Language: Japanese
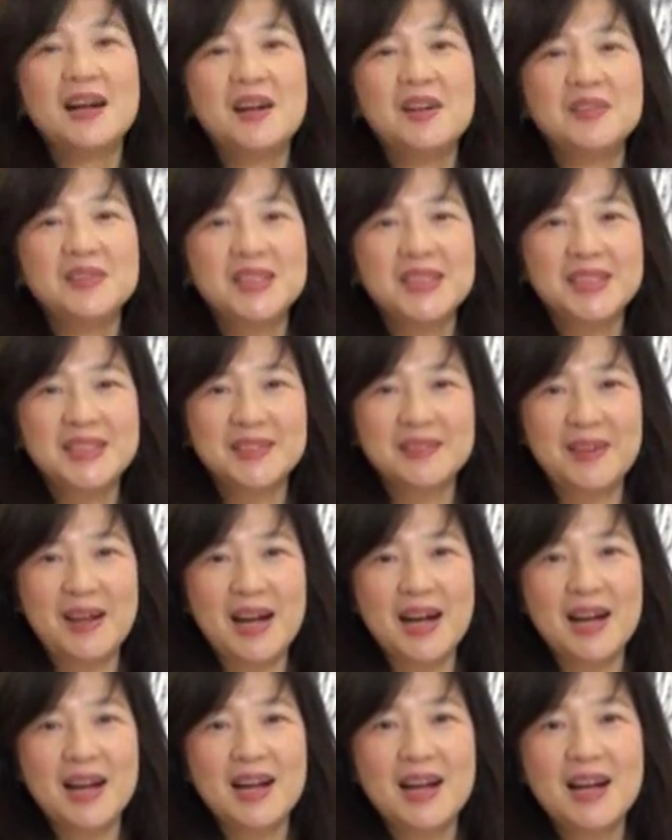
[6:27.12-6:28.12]
本日
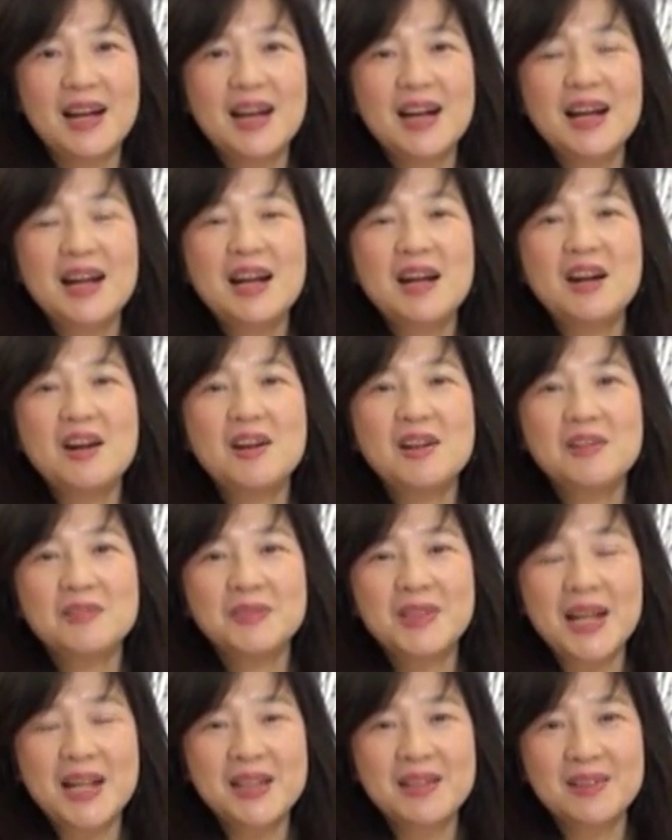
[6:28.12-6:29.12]
は2
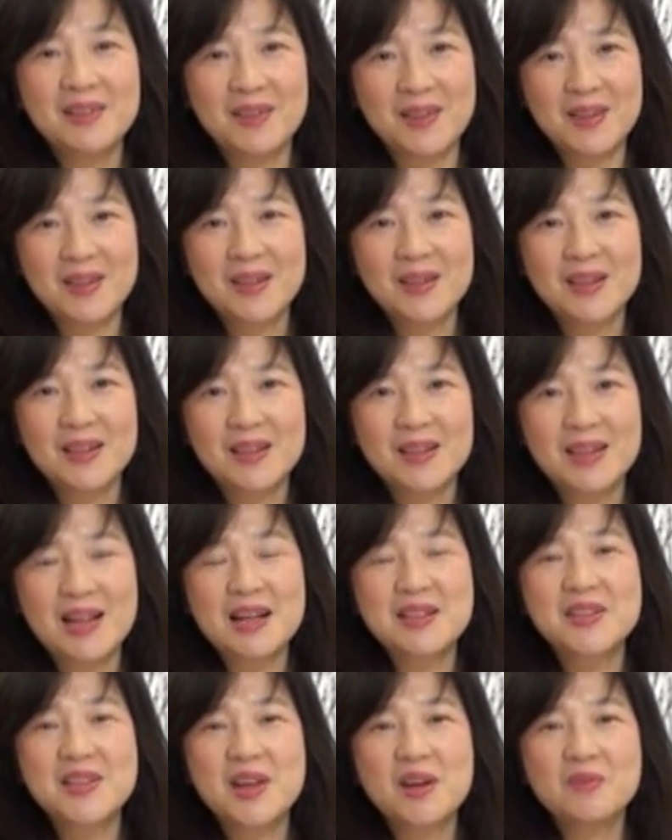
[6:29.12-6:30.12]
人の
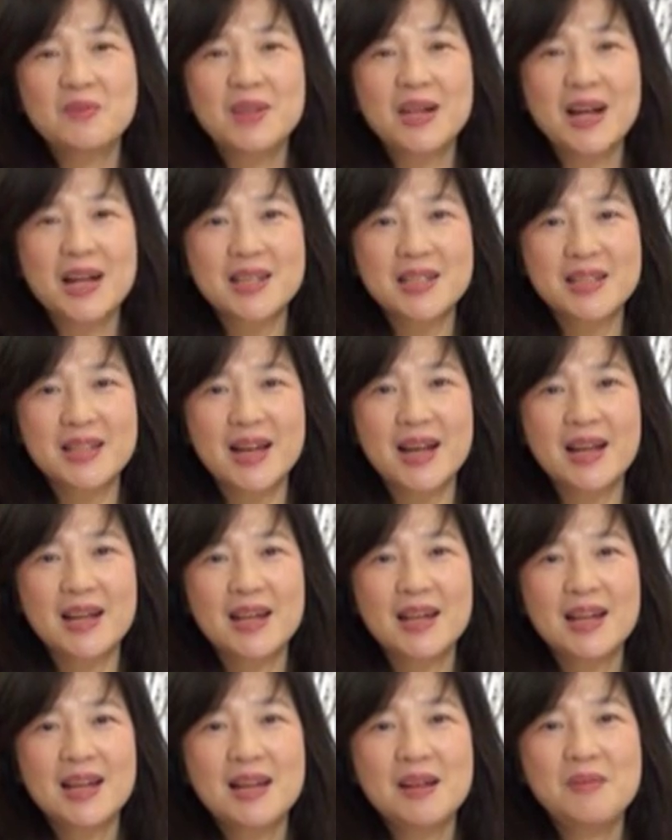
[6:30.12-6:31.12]
学生をお迎えして
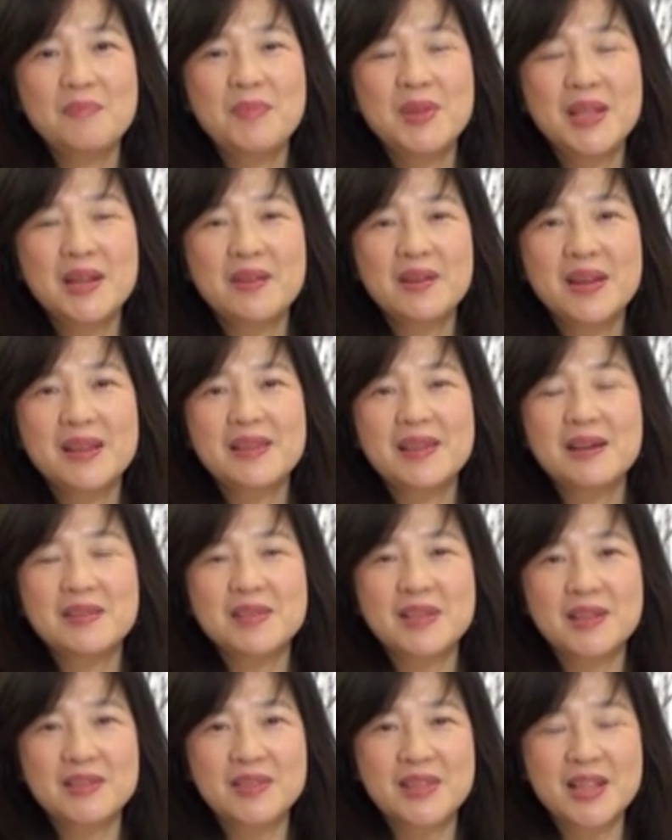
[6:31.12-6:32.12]
ビデオレター
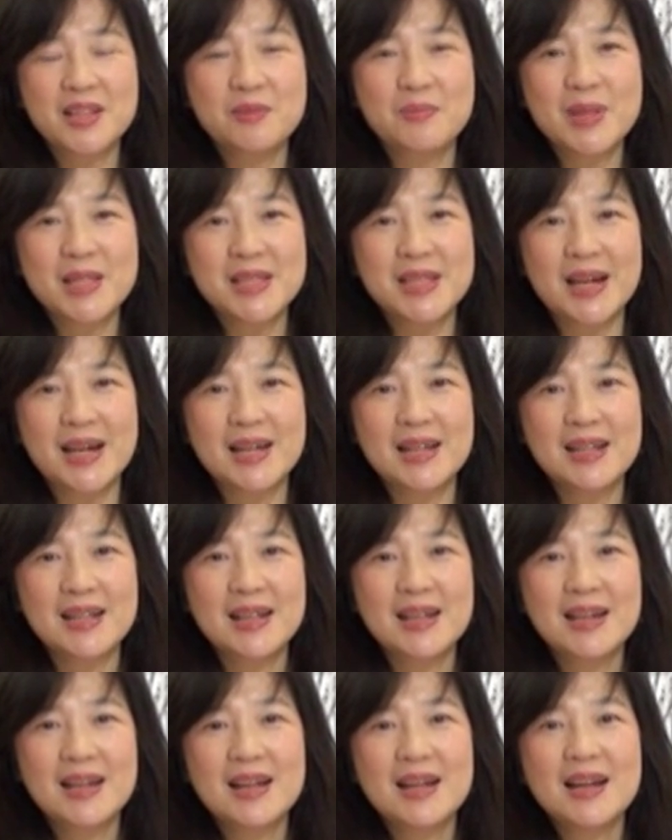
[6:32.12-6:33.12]
を作成しました
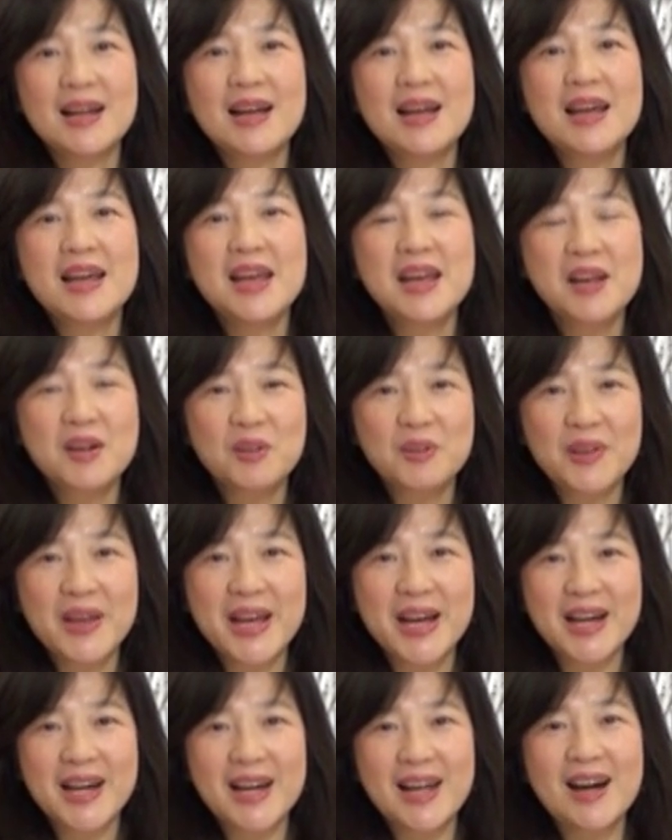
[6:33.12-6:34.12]
A 子の
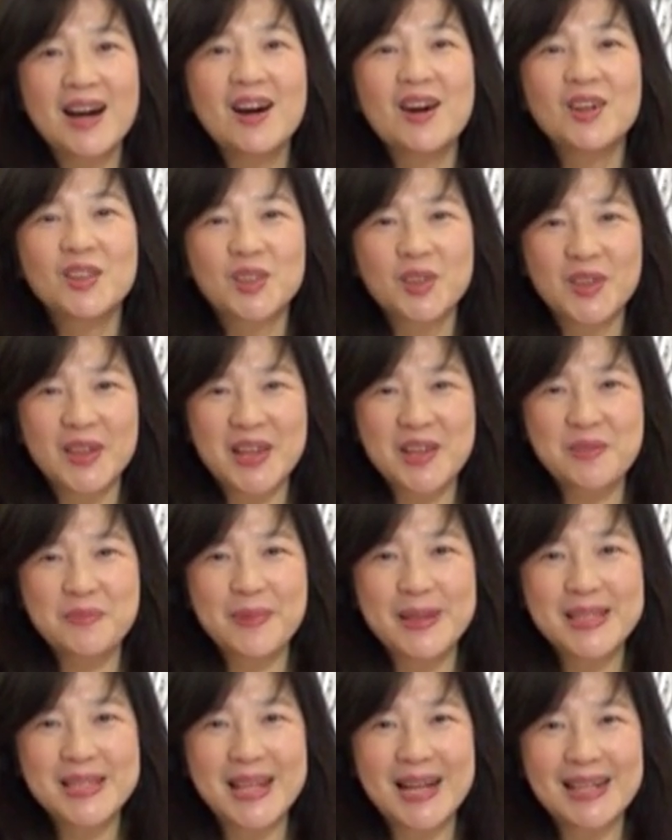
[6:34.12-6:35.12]
部屋からお届けし
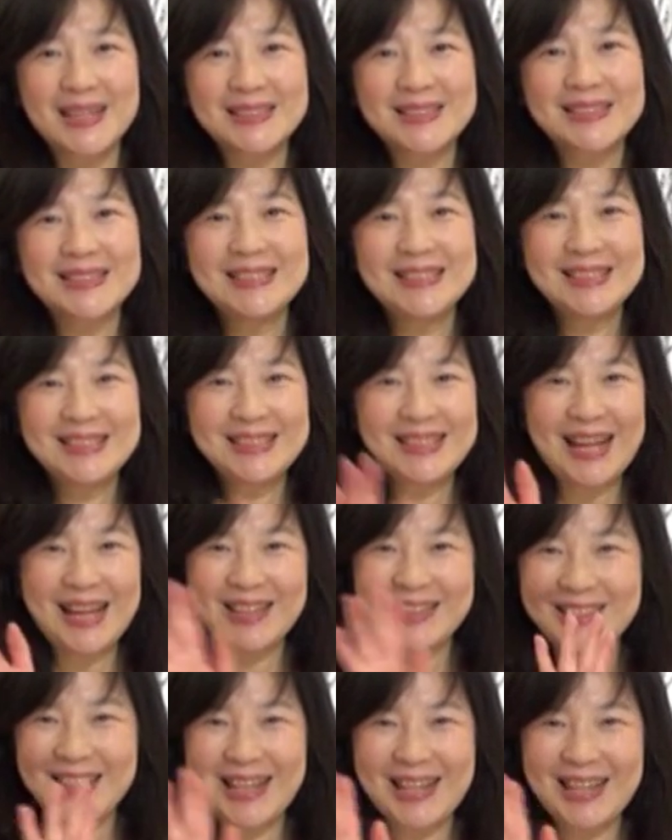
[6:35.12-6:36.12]
ましたさ
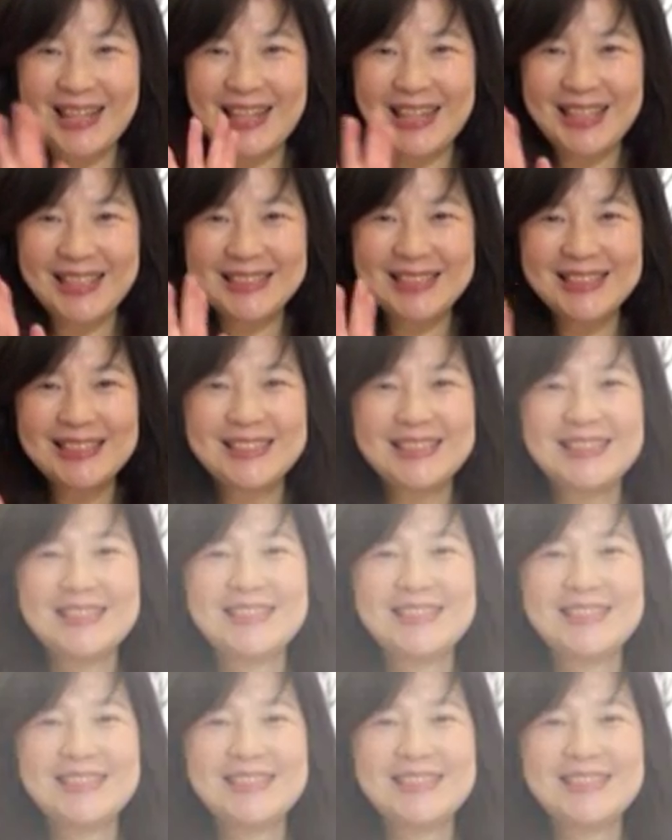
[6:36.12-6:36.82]
ようなら